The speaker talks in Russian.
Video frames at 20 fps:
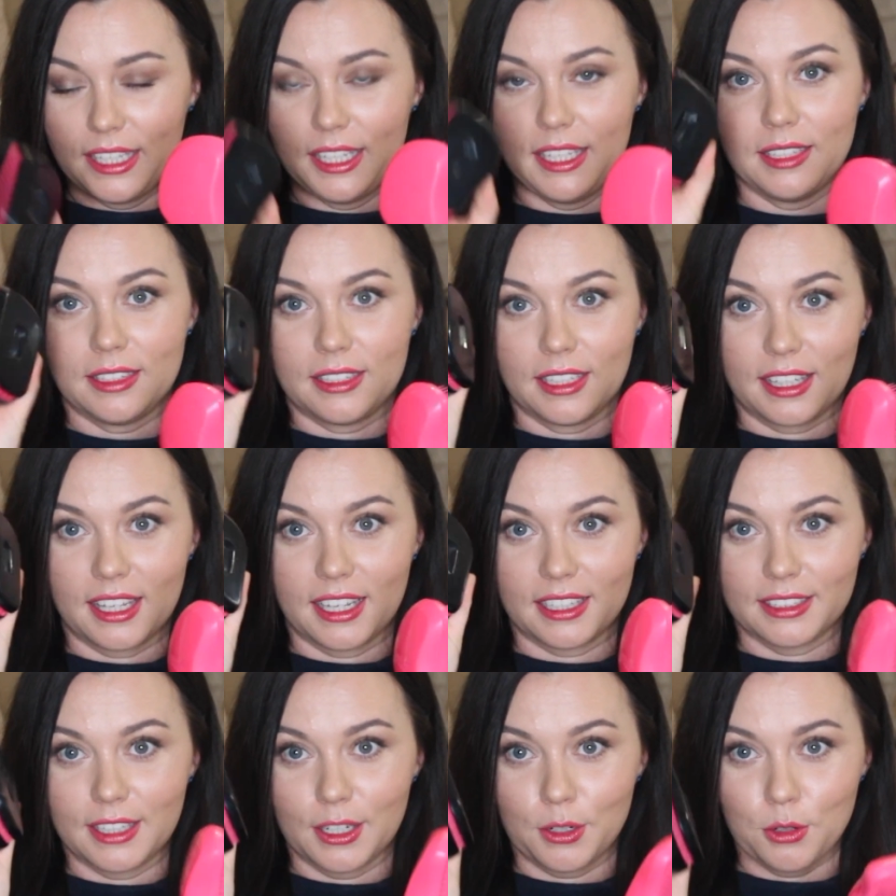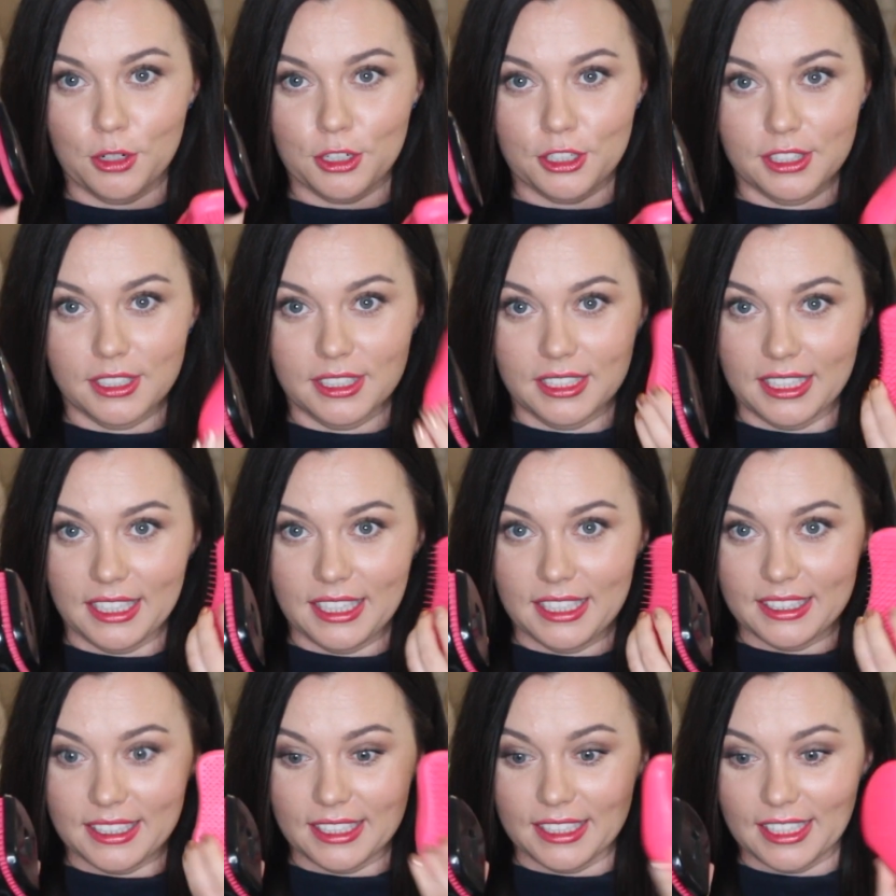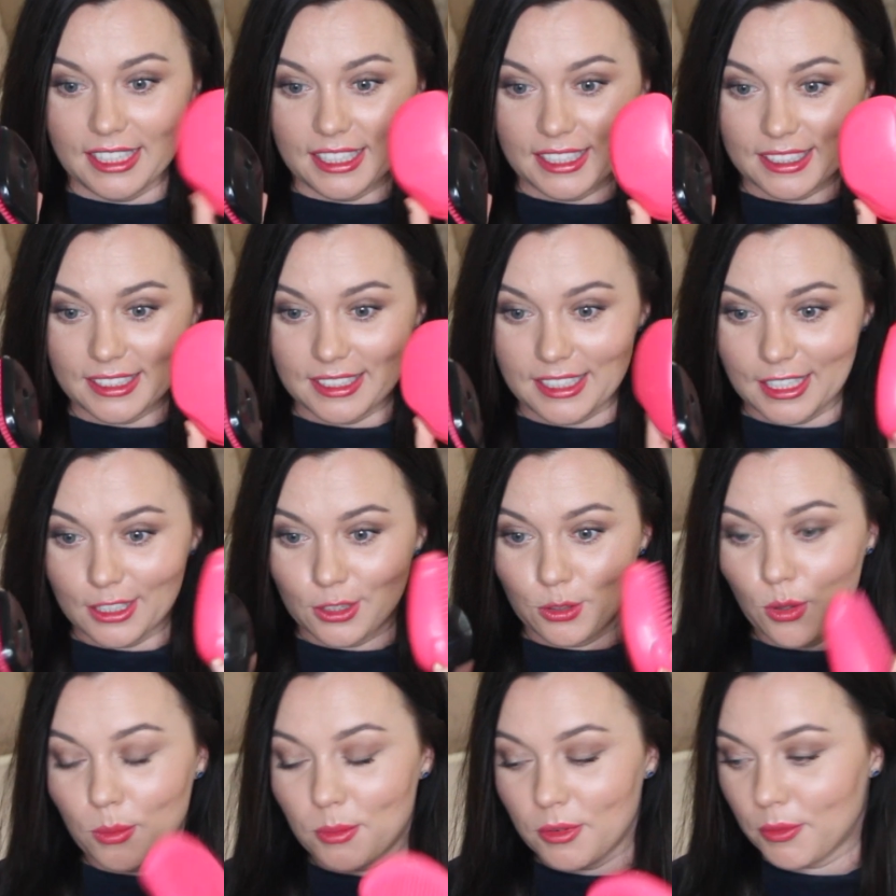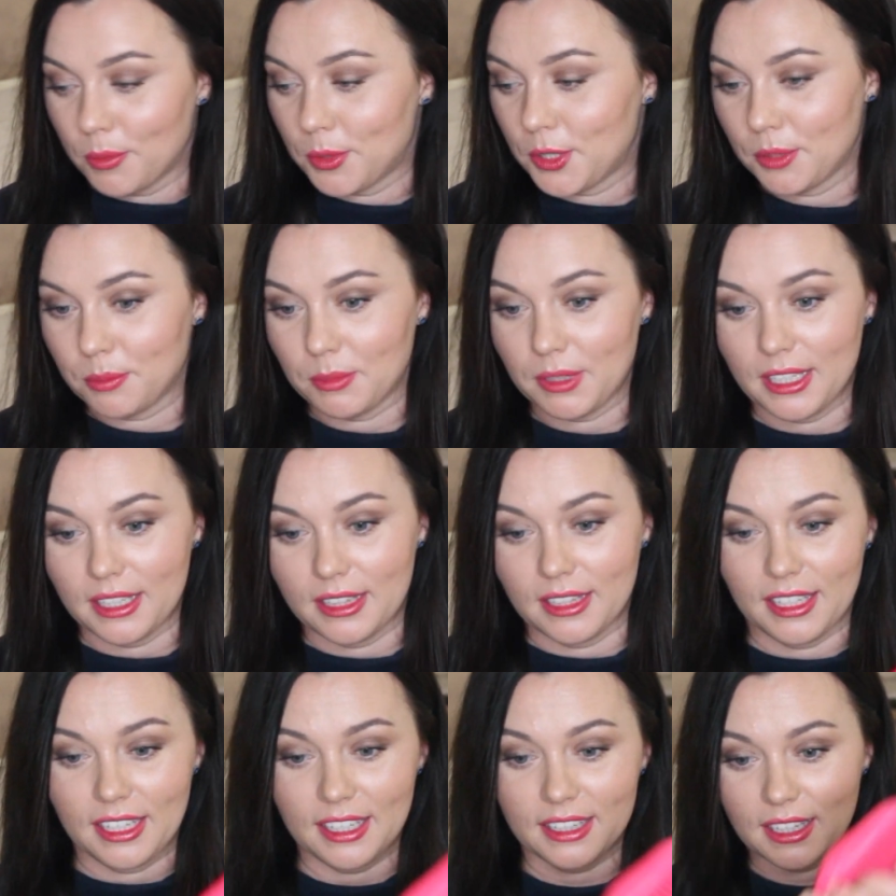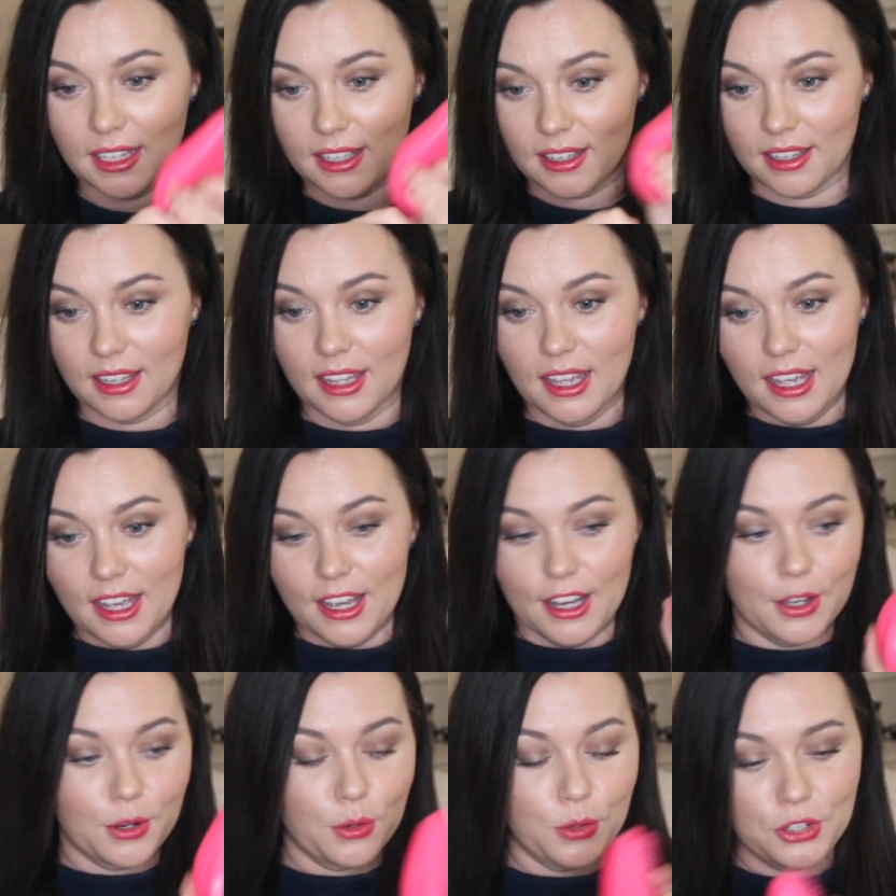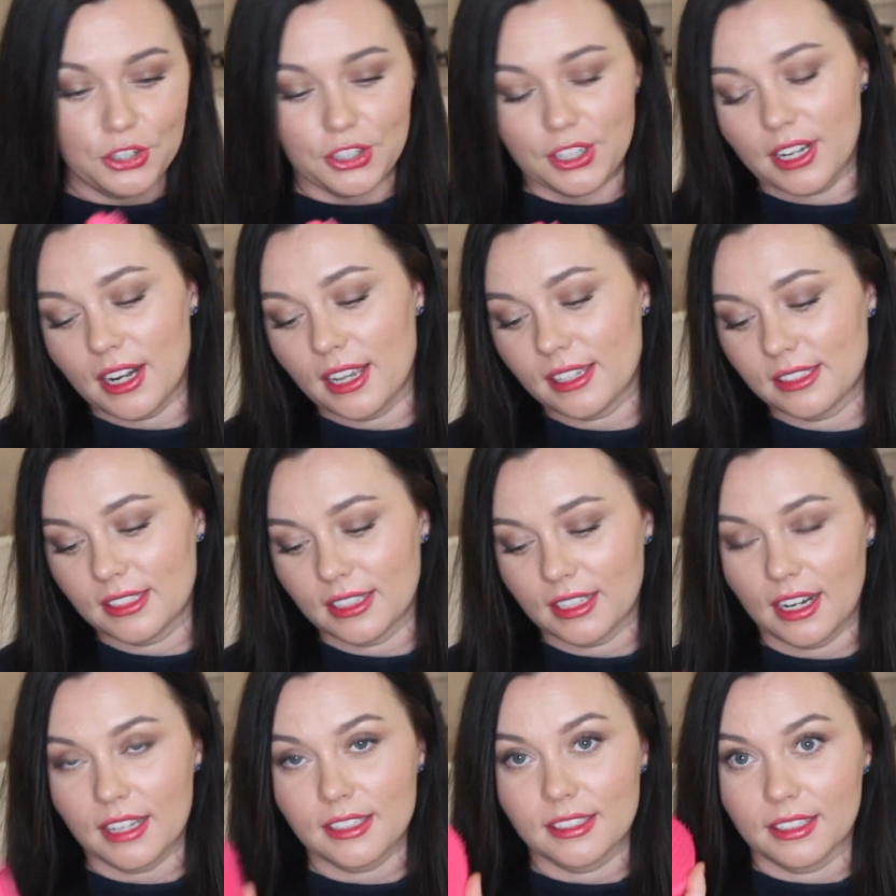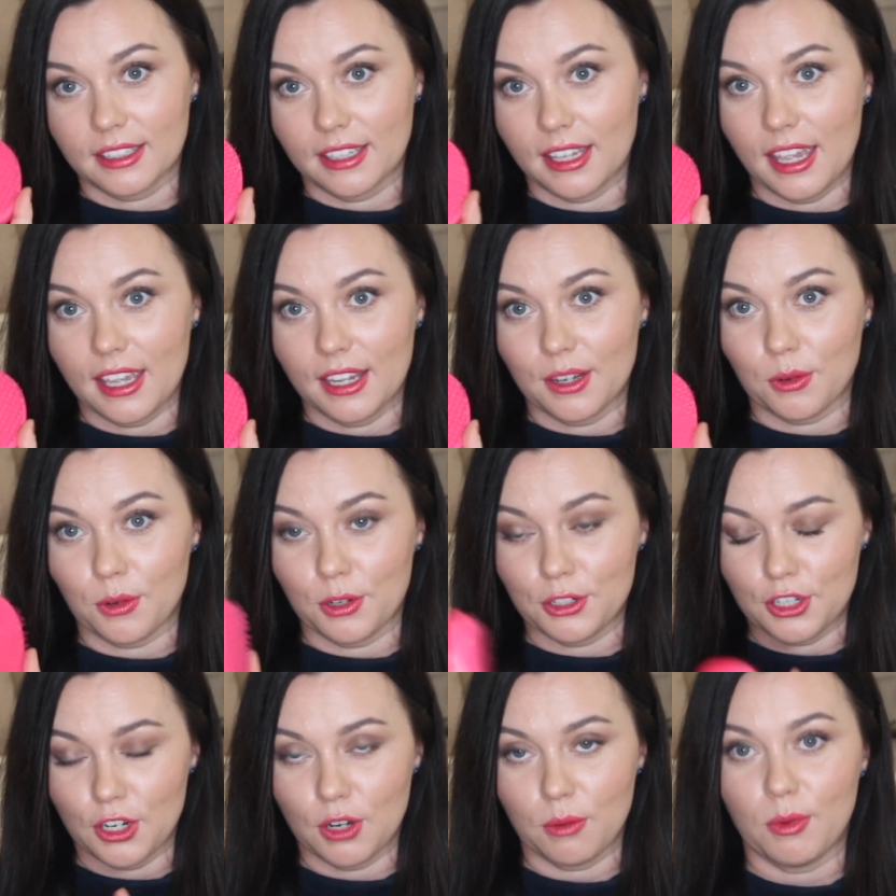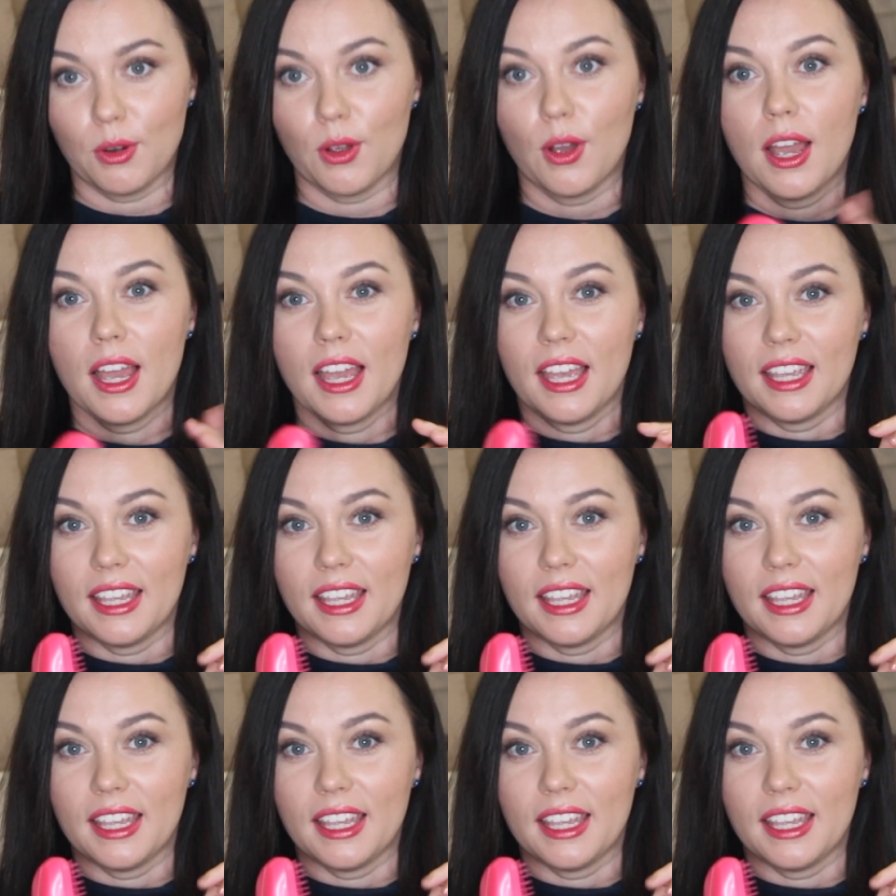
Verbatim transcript: и таких дорожных, и таких для дома, в общем, и, и на ручки разных-разных, я их очень люблю.